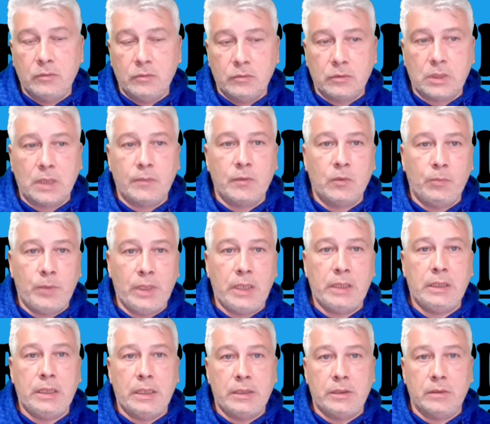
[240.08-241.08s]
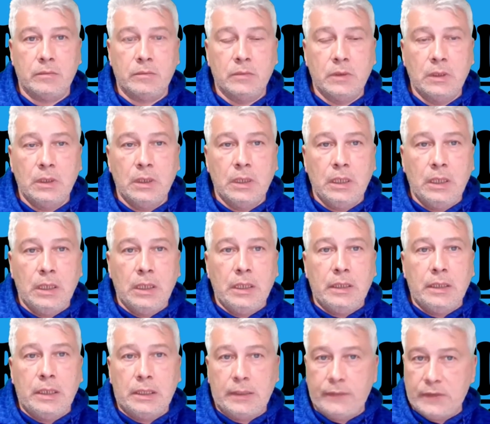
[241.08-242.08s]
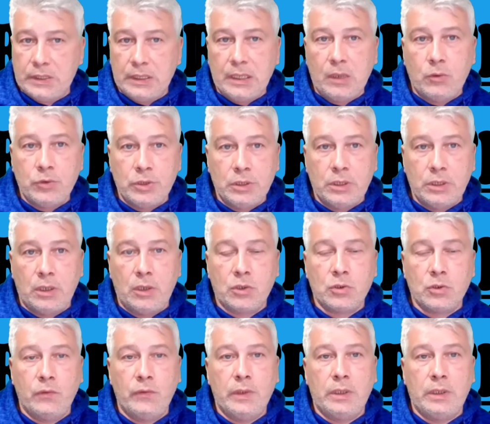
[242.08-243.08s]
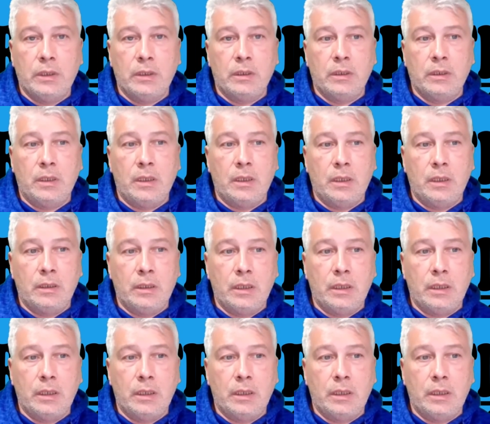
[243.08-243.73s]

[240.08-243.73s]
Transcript: как бы перед этим. Это всегда очень хорошо видно на,